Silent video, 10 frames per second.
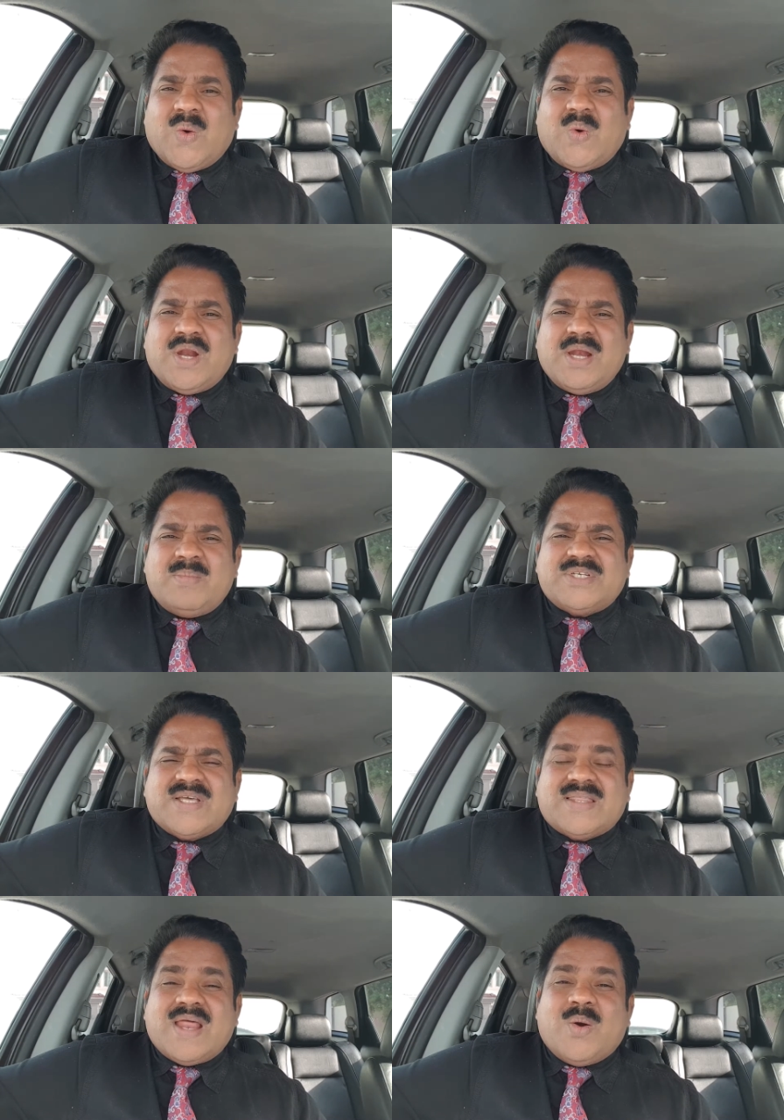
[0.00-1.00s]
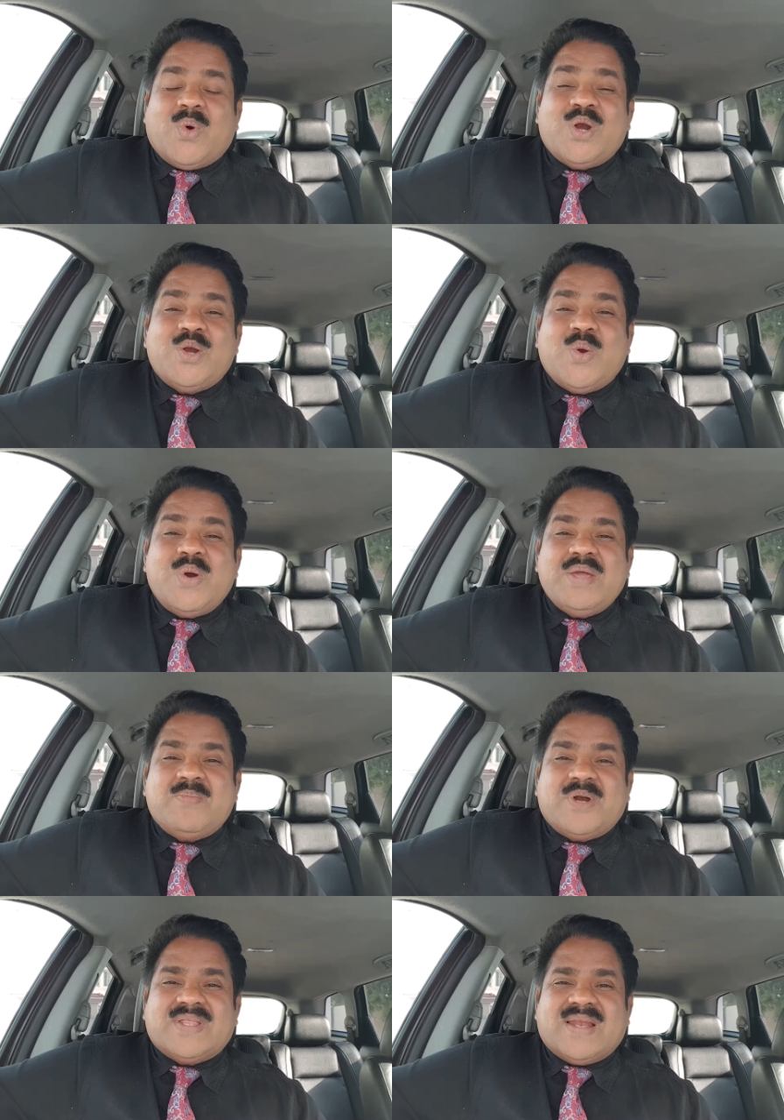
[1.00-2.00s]
ஒரு நிமிஷத்தில் ஒரு நொடி
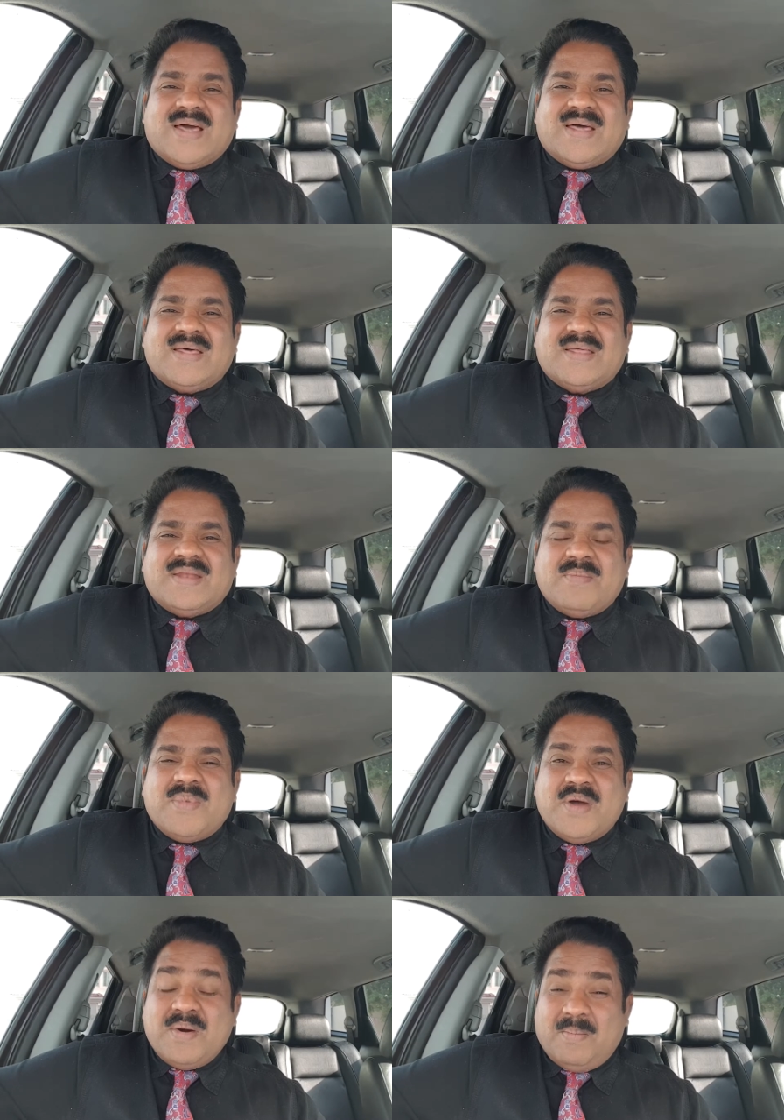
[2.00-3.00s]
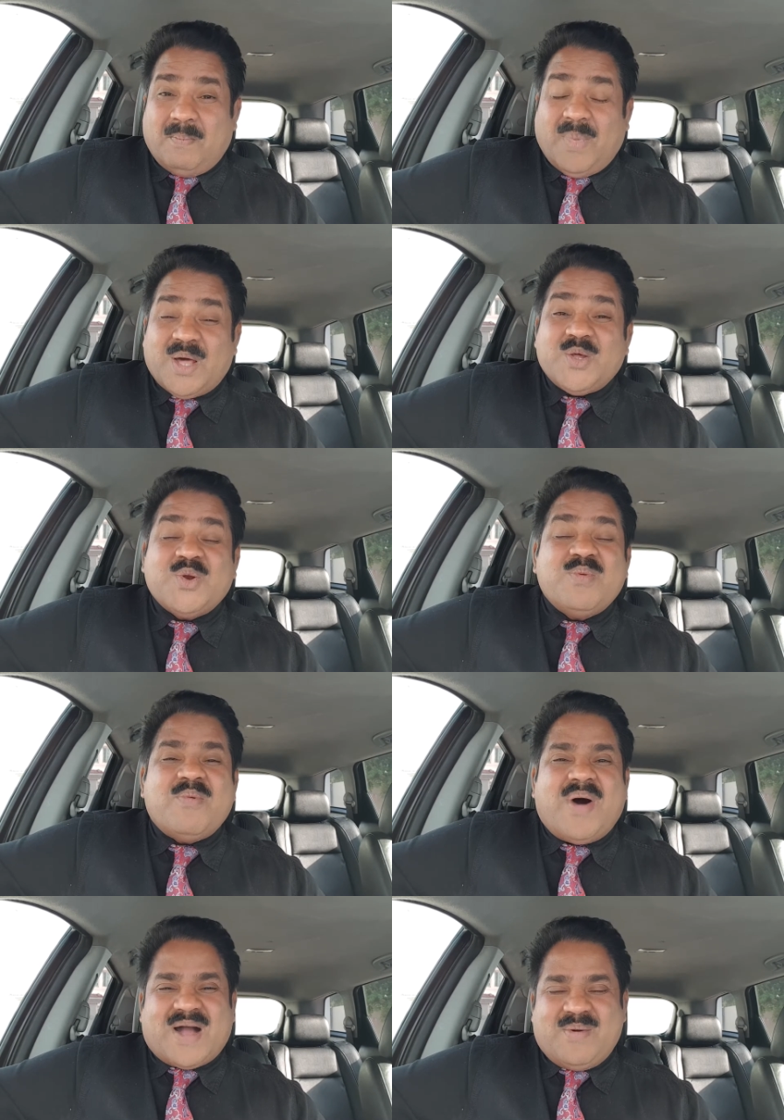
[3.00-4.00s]
நம்ம
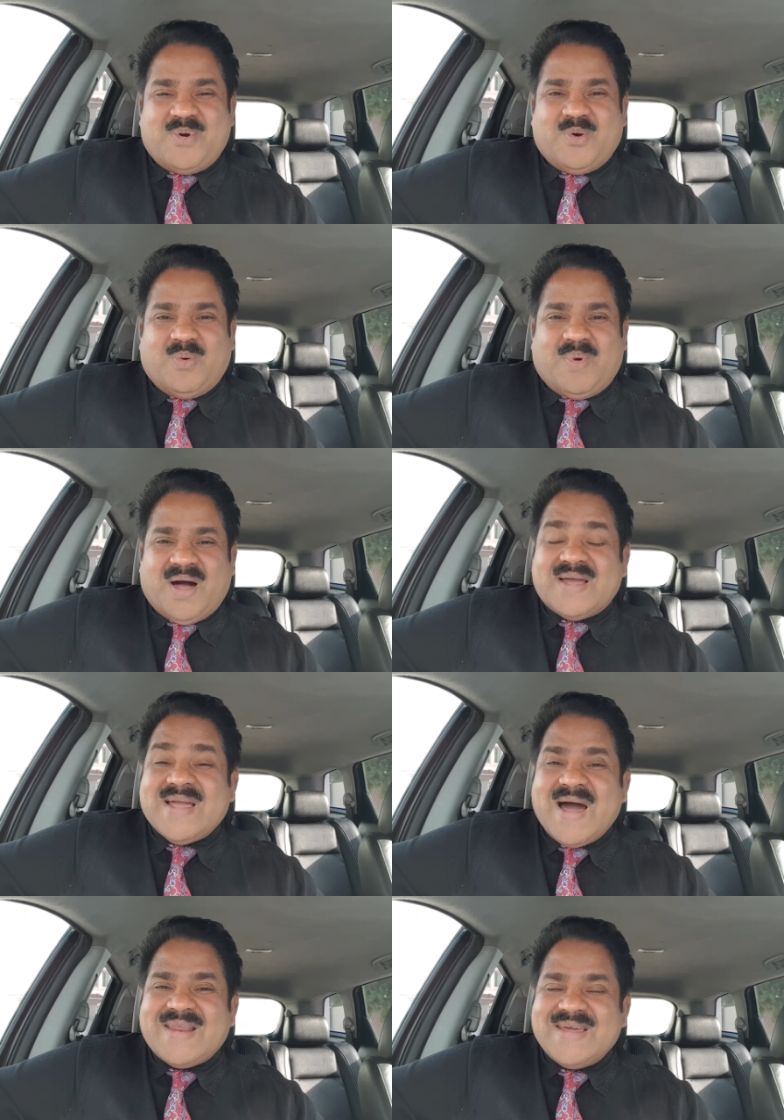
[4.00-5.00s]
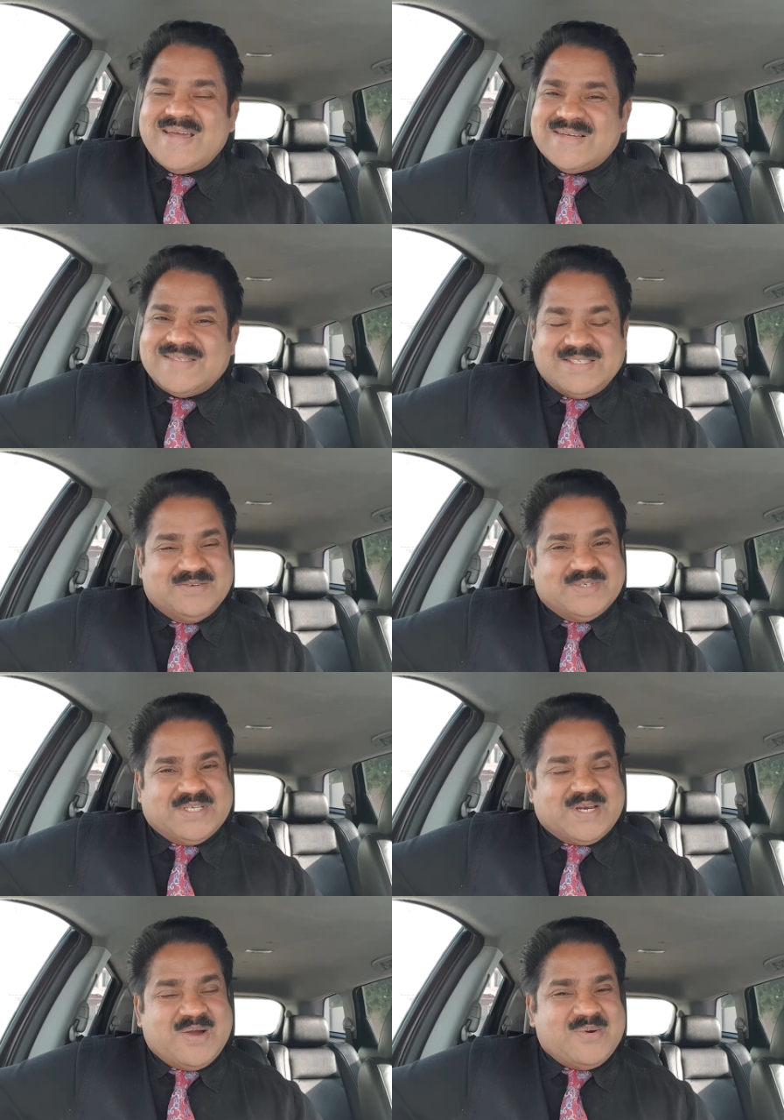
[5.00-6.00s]
மறுரூபமாக்கப்படுவோமா யார்
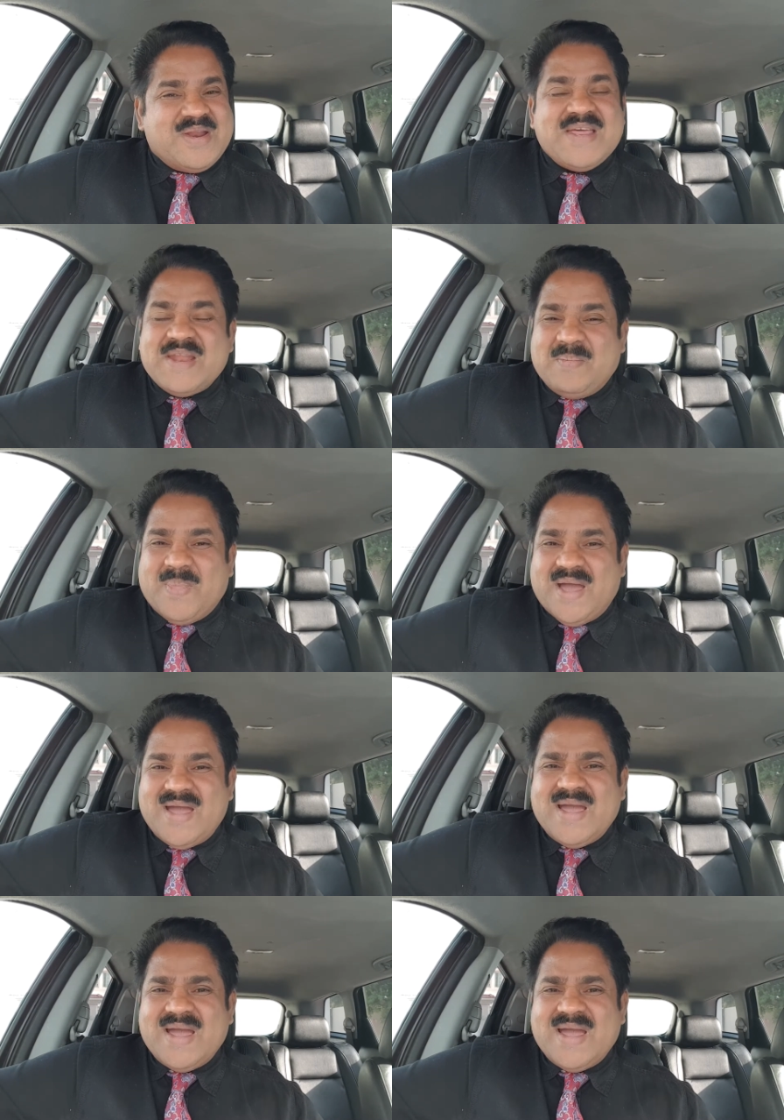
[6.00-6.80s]
ஜீவிச்சிருக்கக்கூடிய நம்ம